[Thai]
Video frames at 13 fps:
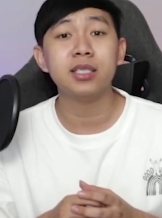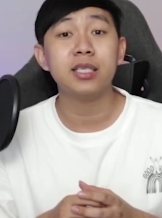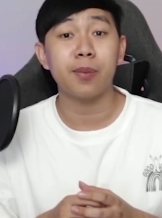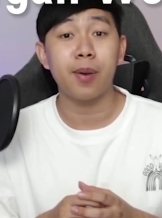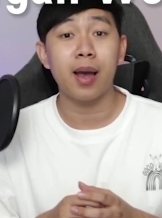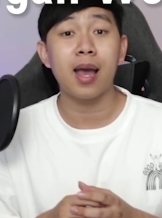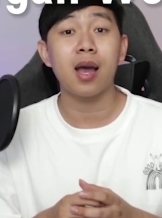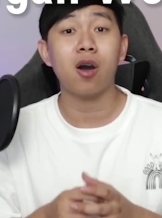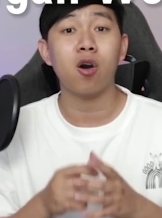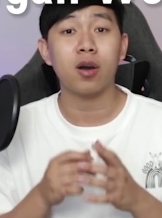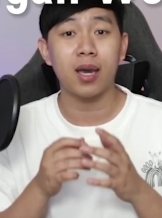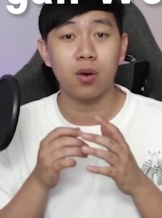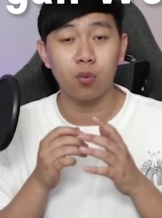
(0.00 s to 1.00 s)
ยามาฮ่าอ
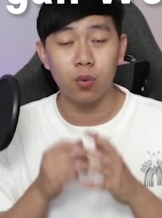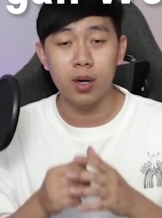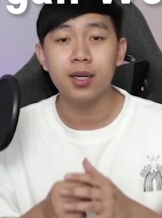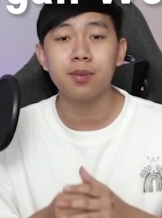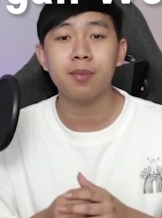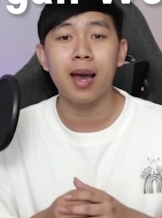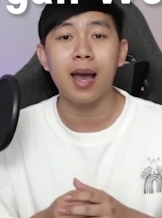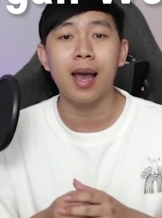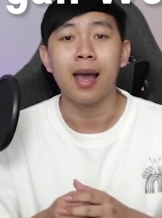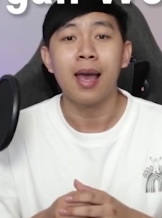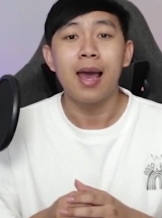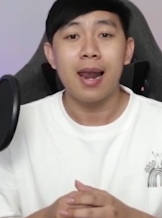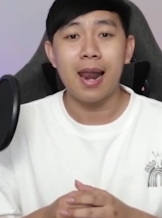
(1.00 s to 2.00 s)
อแกนเวิร์คขึ้นมา
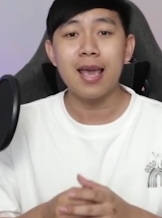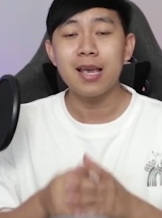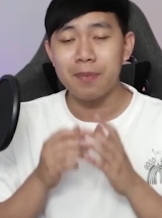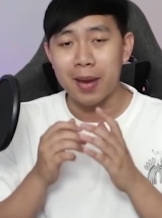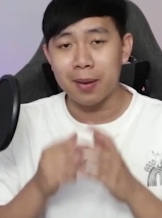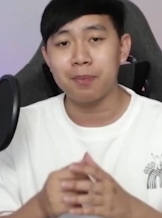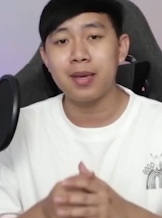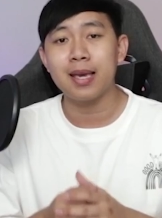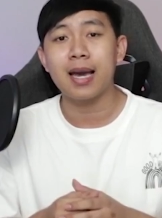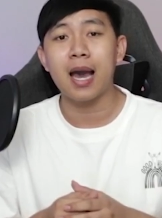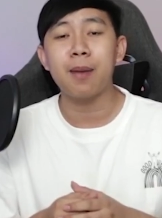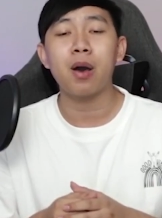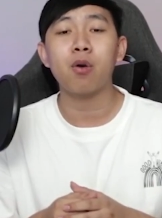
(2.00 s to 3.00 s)
และอีกแปดปี
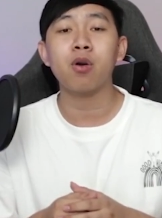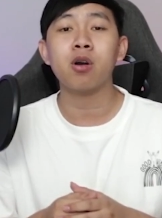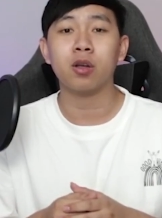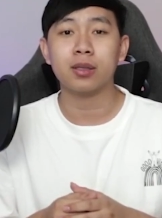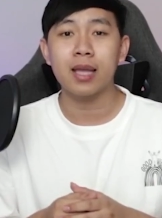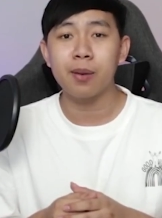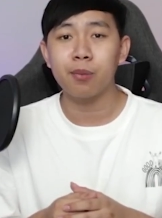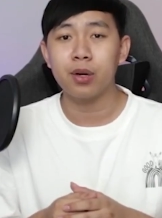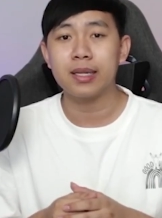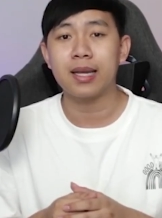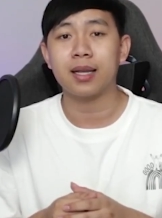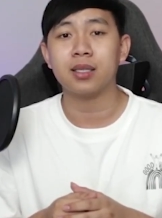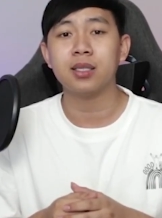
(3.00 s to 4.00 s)
ครับเขาก็ก่อตั้งบริ
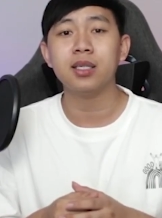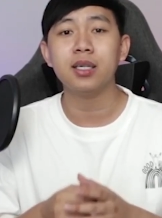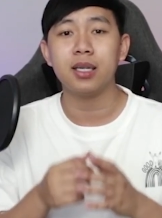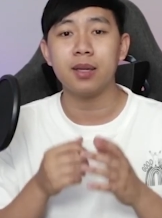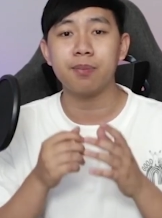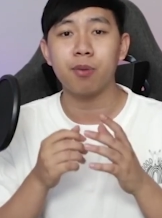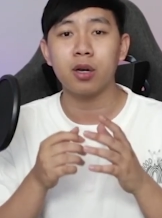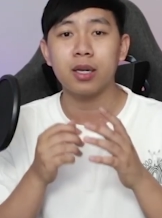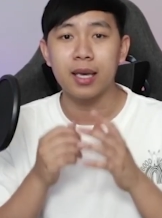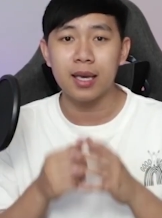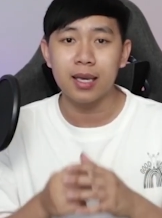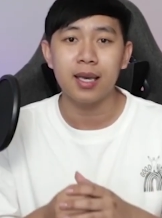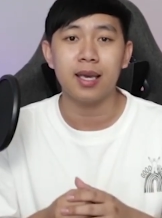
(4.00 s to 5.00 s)
ษัทชื่อนิปปอนเก
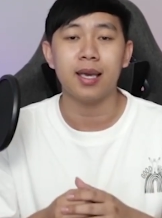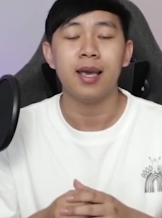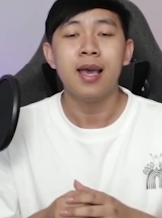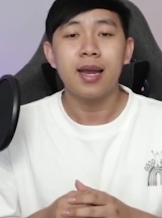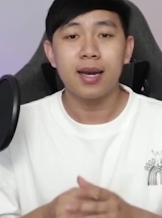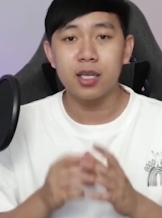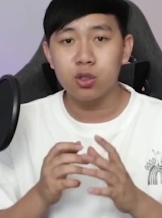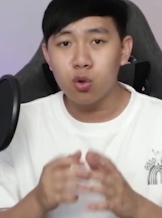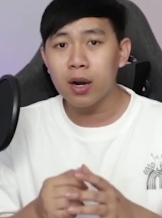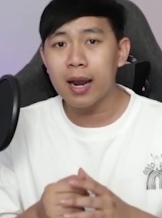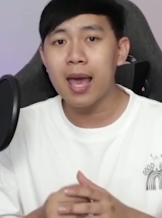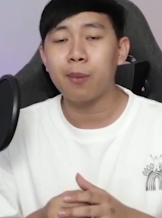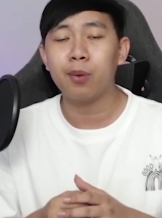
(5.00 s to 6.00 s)
กิในช่วง
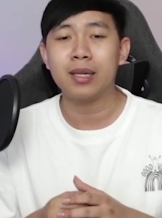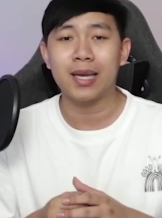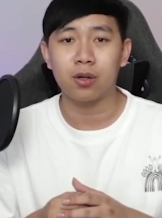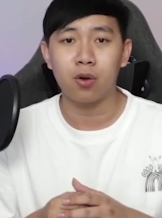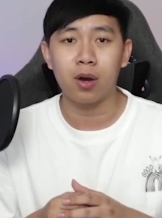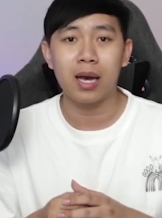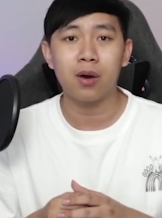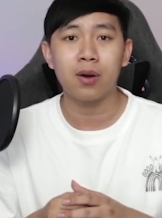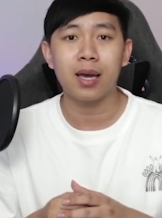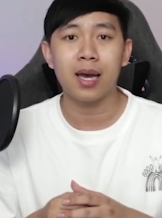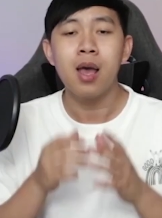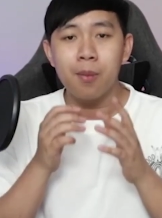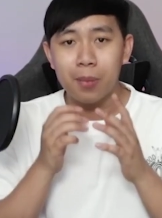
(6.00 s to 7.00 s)
แรกบริษัทของเขา
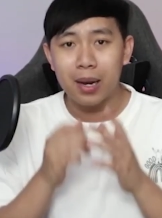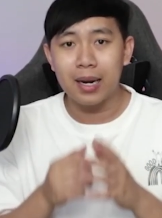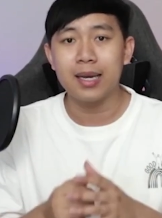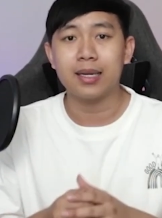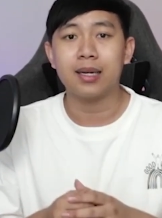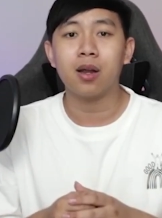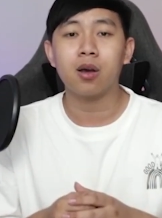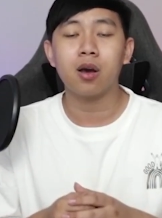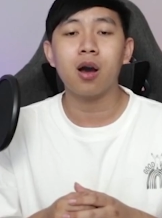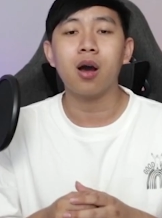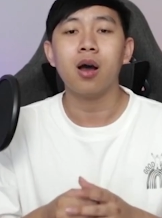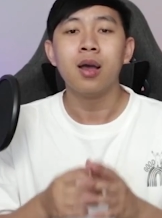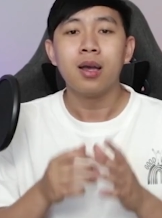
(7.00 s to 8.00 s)
นะครับผลิตแล้วก็
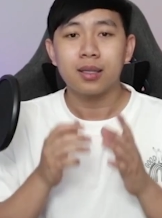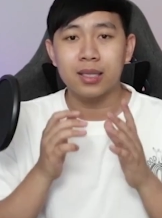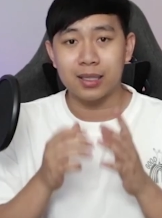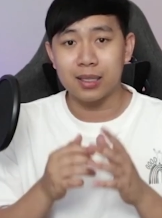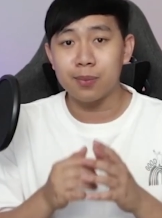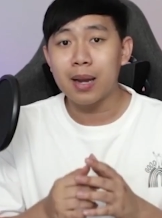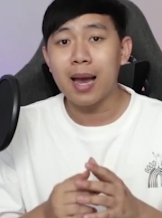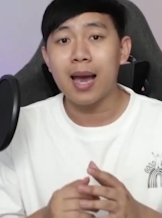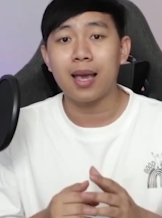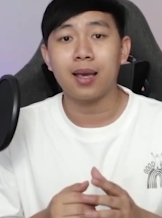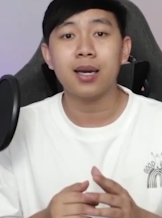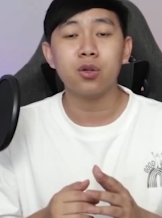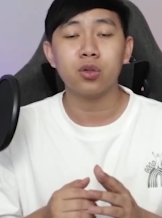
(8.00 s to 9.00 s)
จัดจำหน่าย
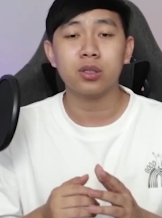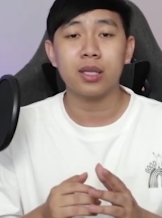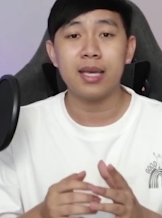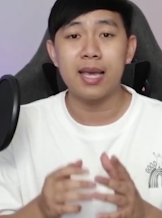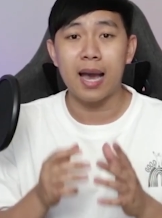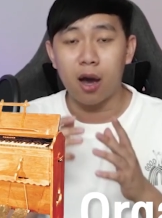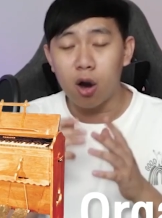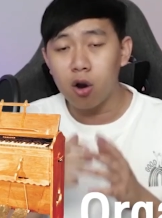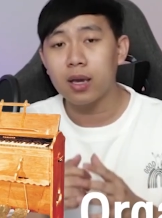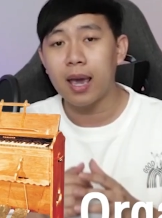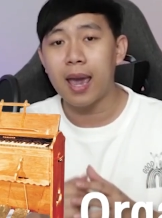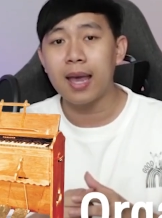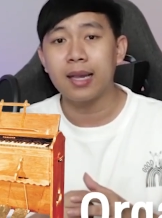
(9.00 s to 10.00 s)
เครื่องดนตรีอย่างออ
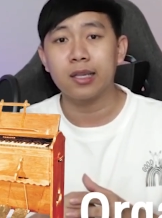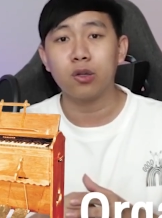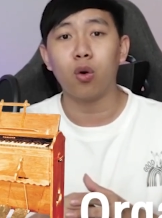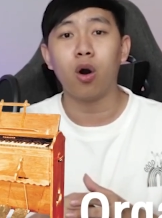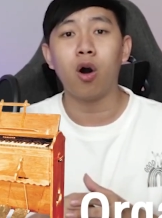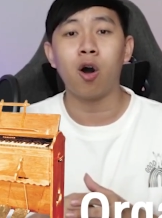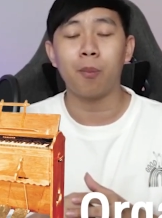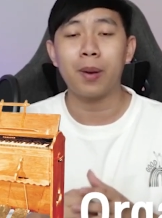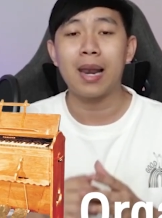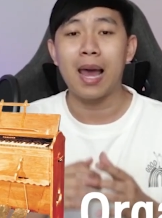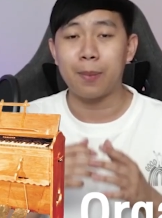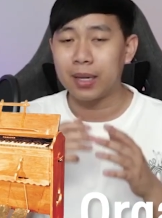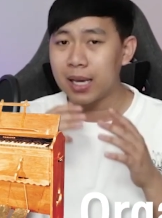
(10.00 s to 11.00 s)
แกนส่งออกไป
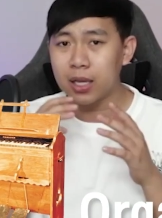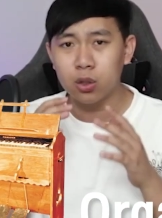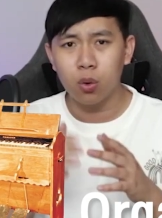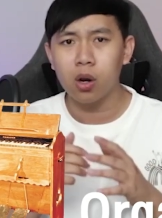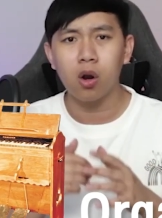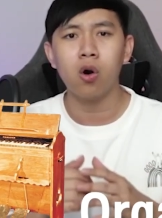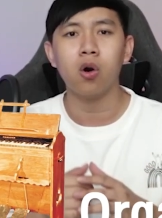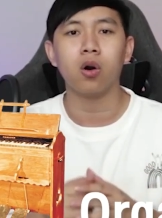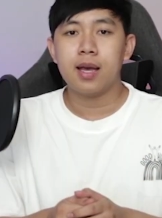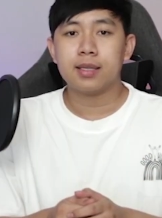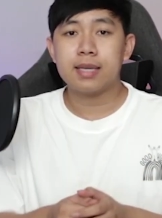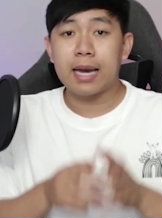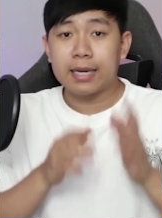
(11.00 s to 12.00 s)
หลายประเทศทั่วโลก
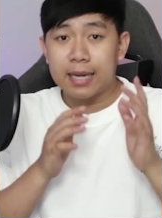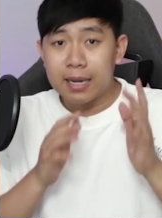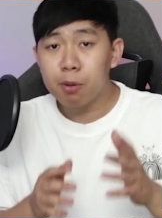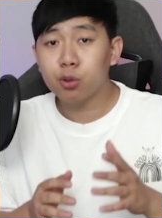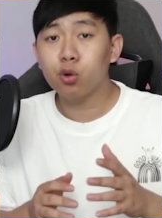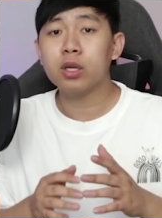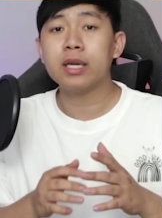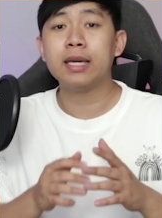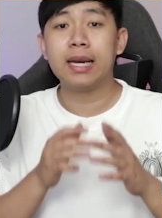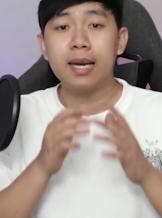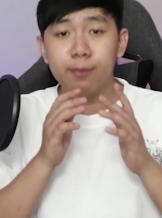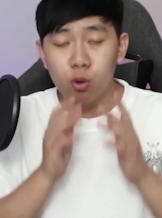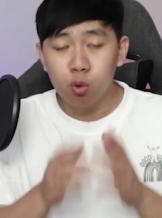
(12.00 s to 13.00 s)
จากนั้นพอธุรกิจ
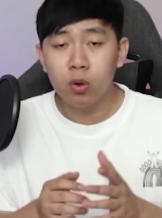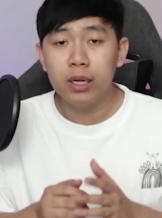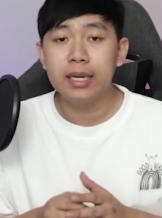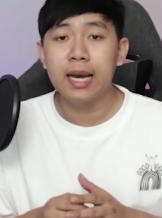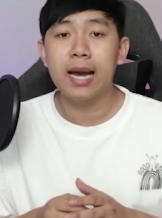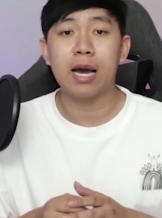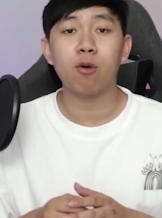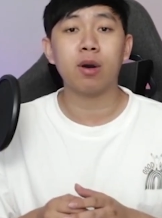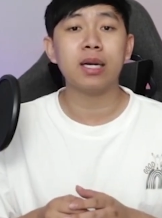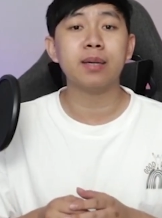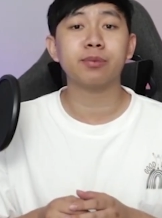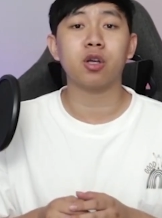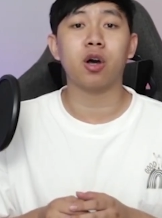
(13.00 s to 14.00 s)
เริ่มรุ่งเรืองเขาก็
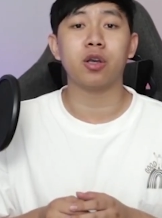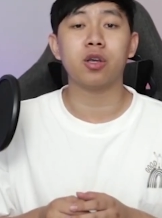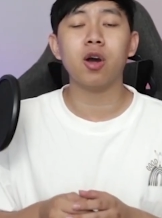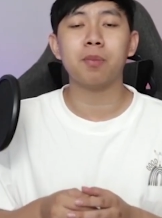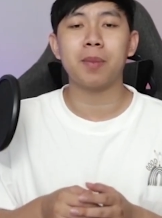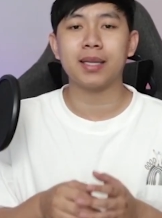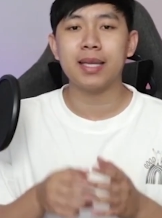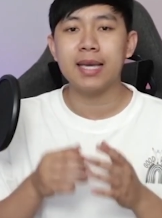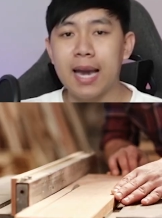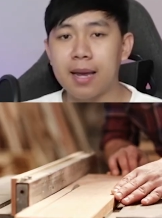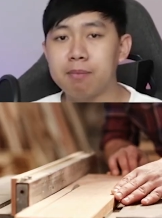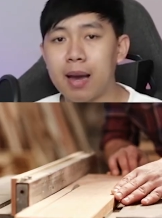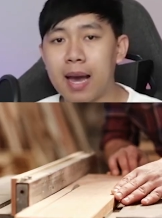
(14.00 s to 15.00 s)
เริ่มต่อยอดมาที่
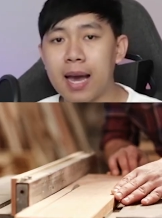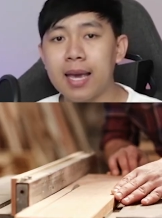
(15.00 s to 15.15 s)
งานไม้